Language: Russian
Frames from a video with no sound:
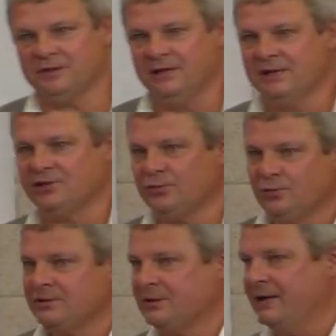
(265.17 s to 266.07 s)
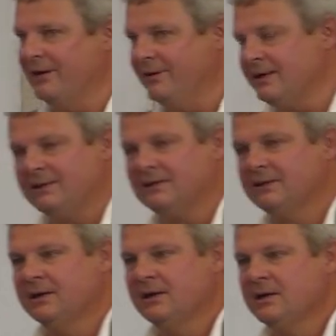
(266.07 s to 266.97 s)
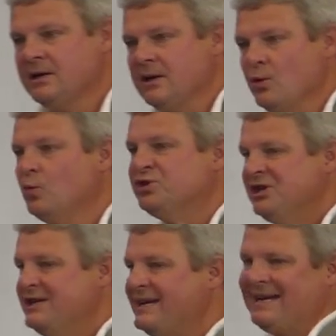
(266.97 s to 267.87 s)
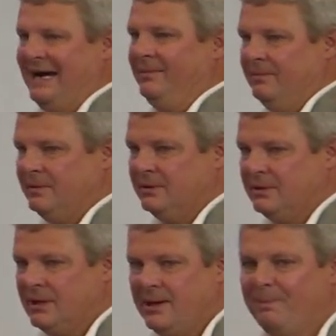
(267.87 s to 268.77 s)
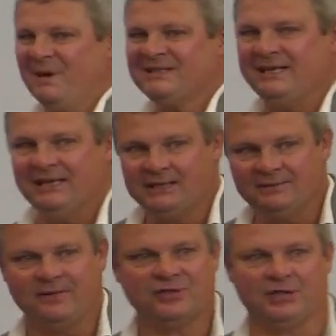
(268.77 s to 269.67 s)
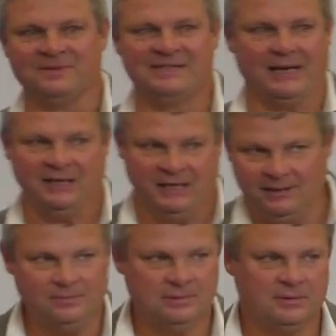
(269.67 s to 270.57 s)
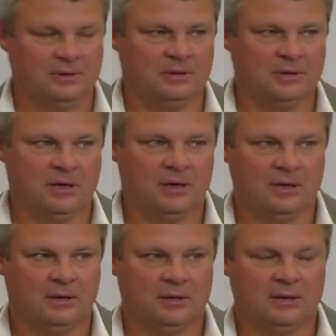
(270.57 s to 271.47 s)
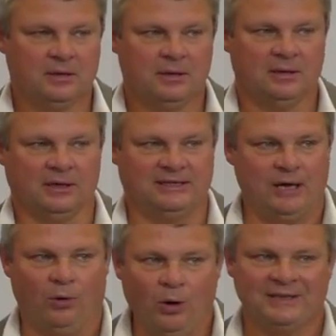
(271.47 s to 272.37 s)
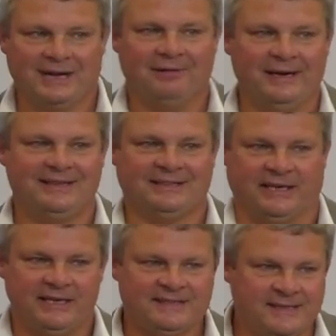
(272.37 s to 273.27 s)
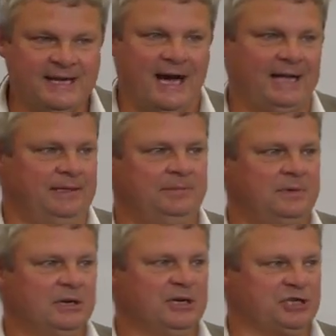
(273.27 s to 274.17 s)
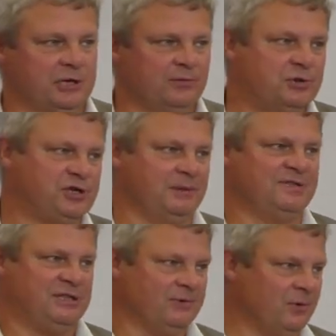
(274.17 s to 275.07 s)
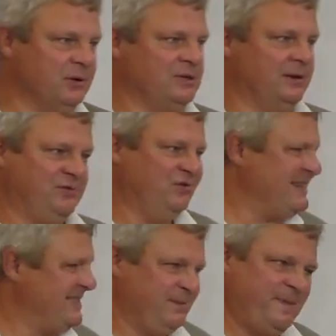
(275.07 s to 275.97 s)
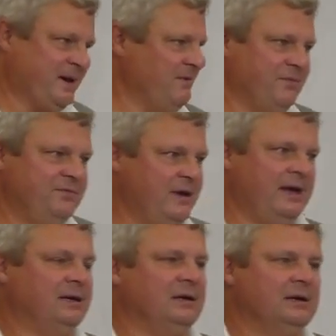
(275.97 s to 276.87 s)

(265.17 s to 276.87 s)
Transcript: Иисус говорит ученикам, последовавшим за ним, где он говорит христианам, живущим сегодня в 21 веке,